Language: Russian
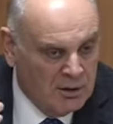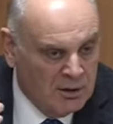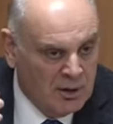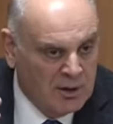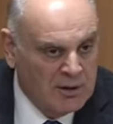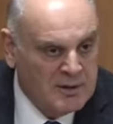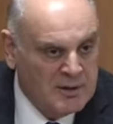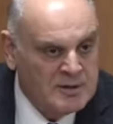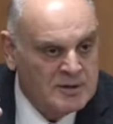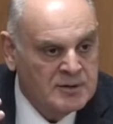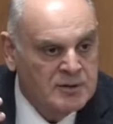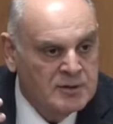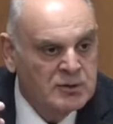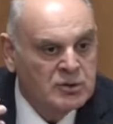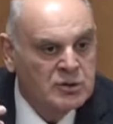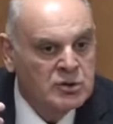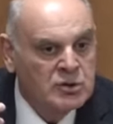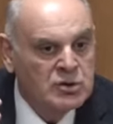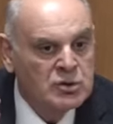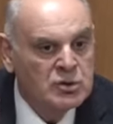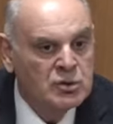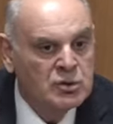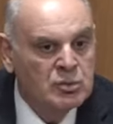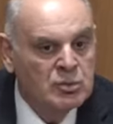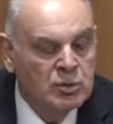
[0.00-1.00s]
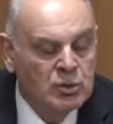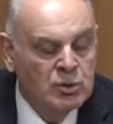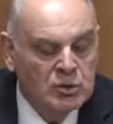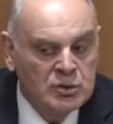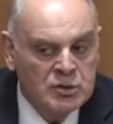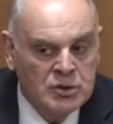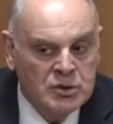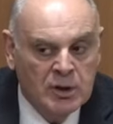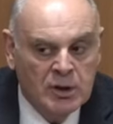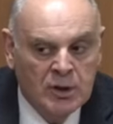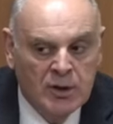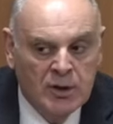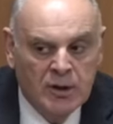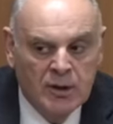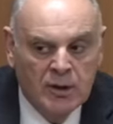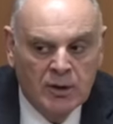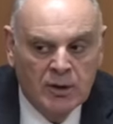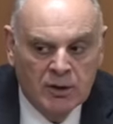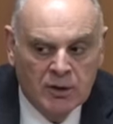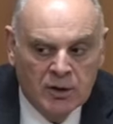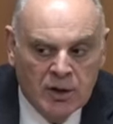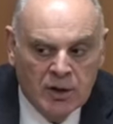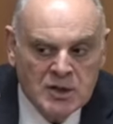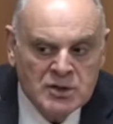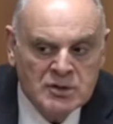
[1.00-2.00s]
Надо сделать еще больше.
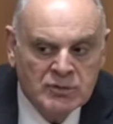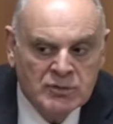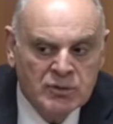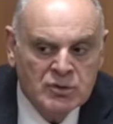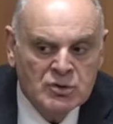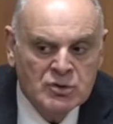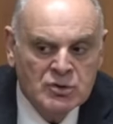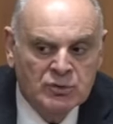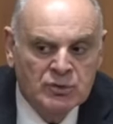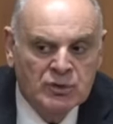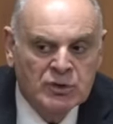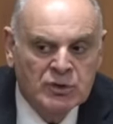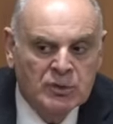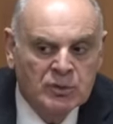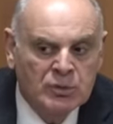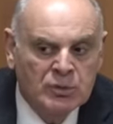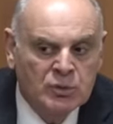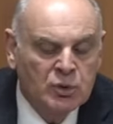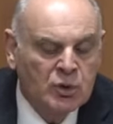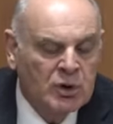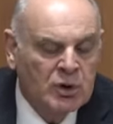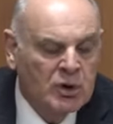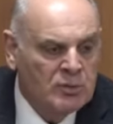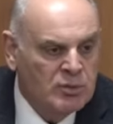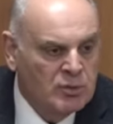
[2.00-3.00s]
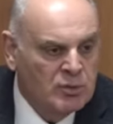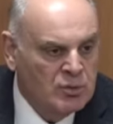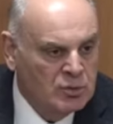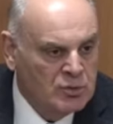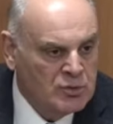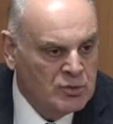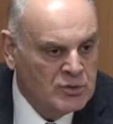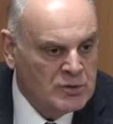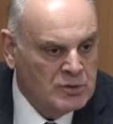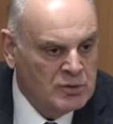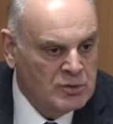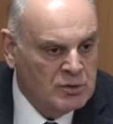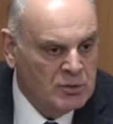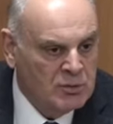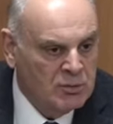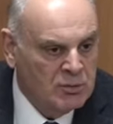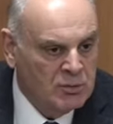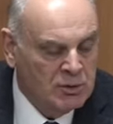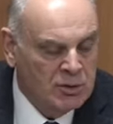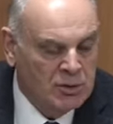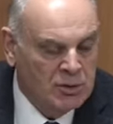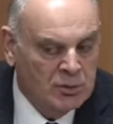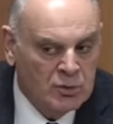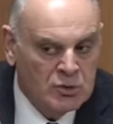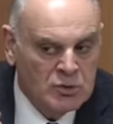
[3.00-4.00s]
Я же вижу в этом только плюс,
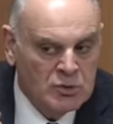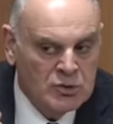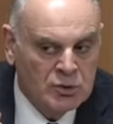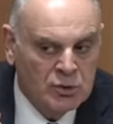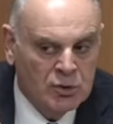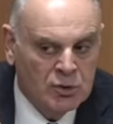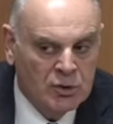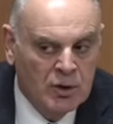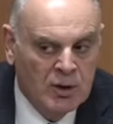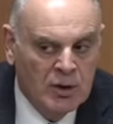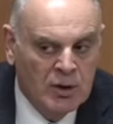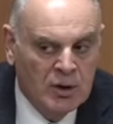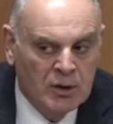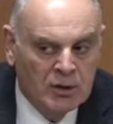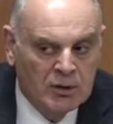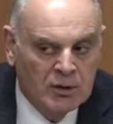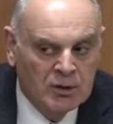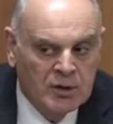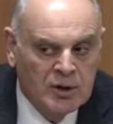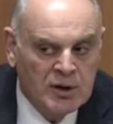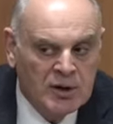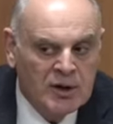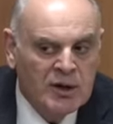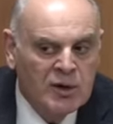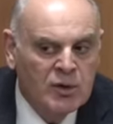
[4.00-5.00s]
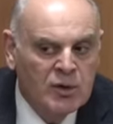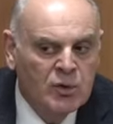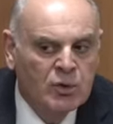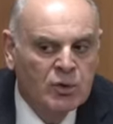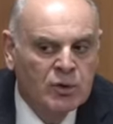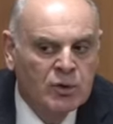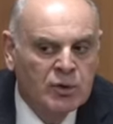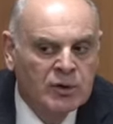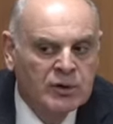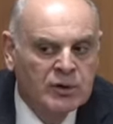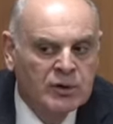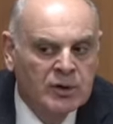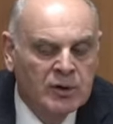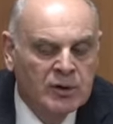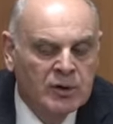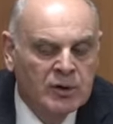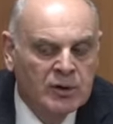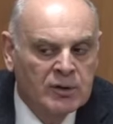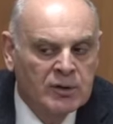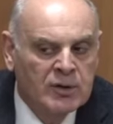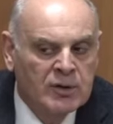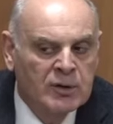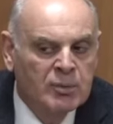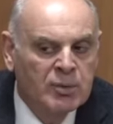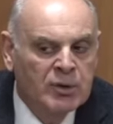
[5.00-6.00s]
потому что дорогое это,
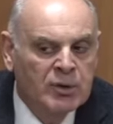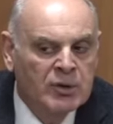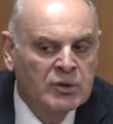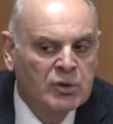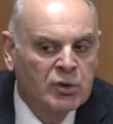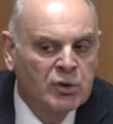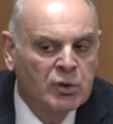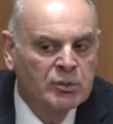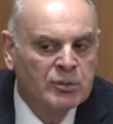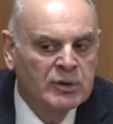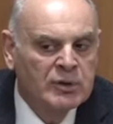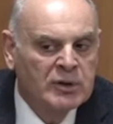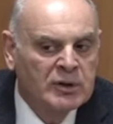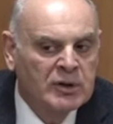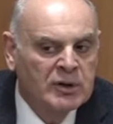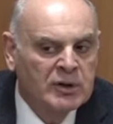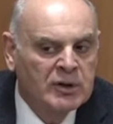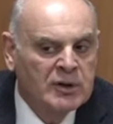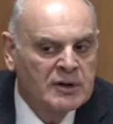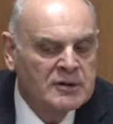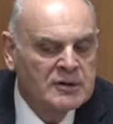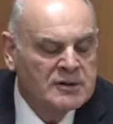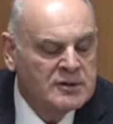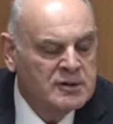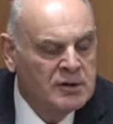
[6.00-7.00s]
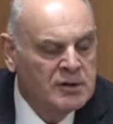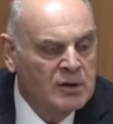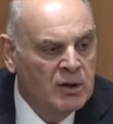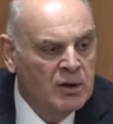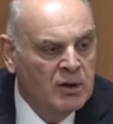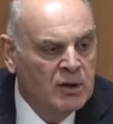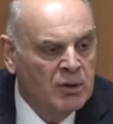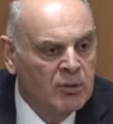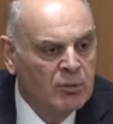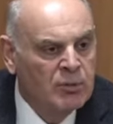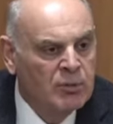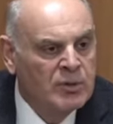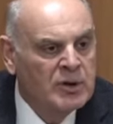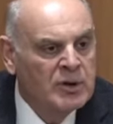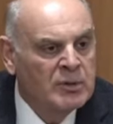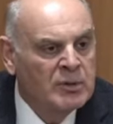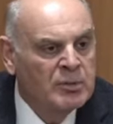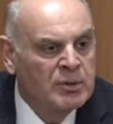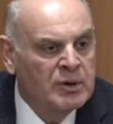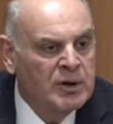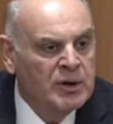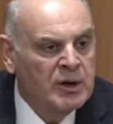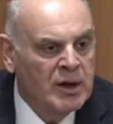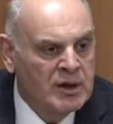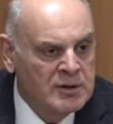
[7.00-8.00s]
неподъемное для нас
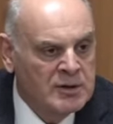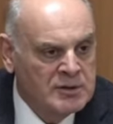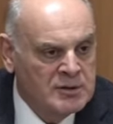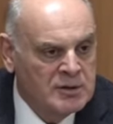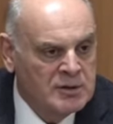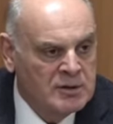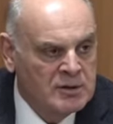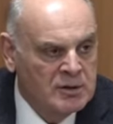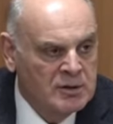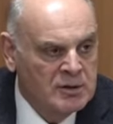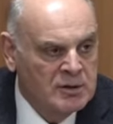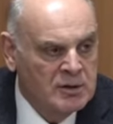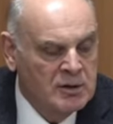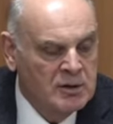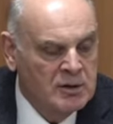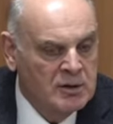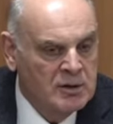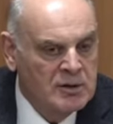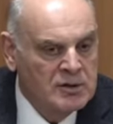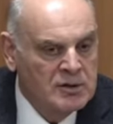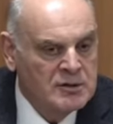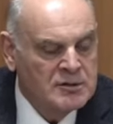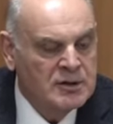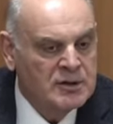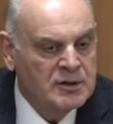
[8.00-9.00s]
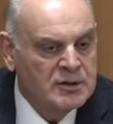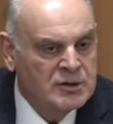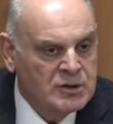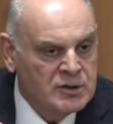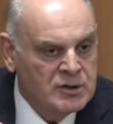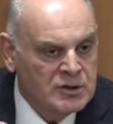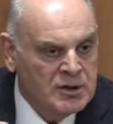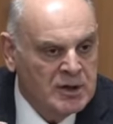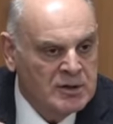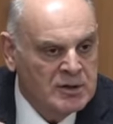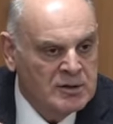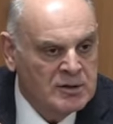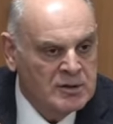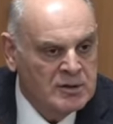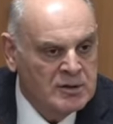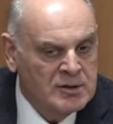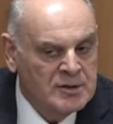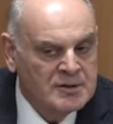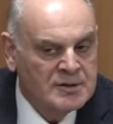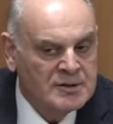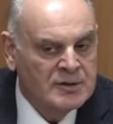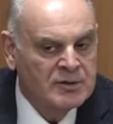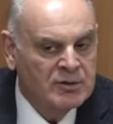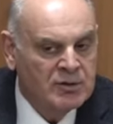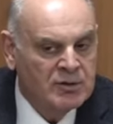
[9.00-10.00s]
мероприятие – содержать
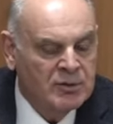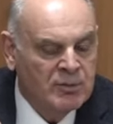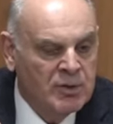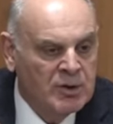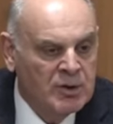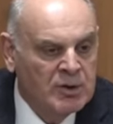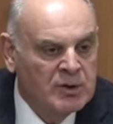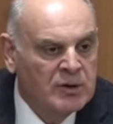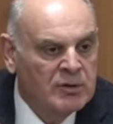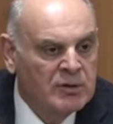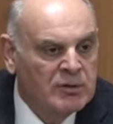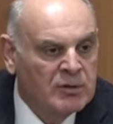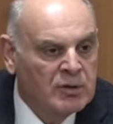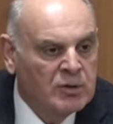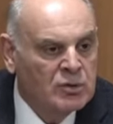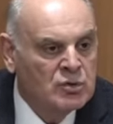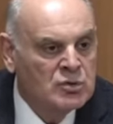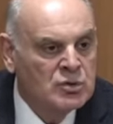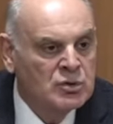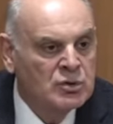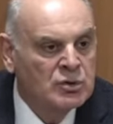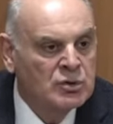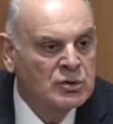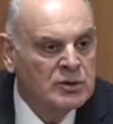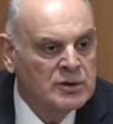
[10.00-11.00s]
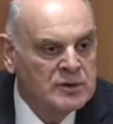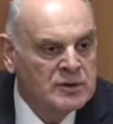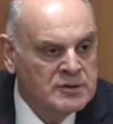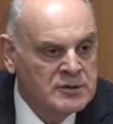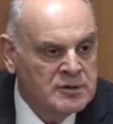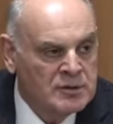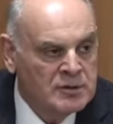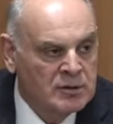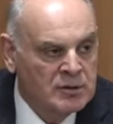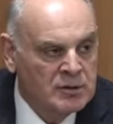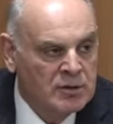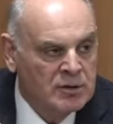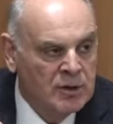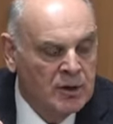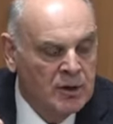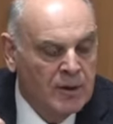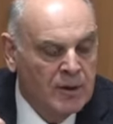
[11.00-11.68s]
современные вооруженные силы.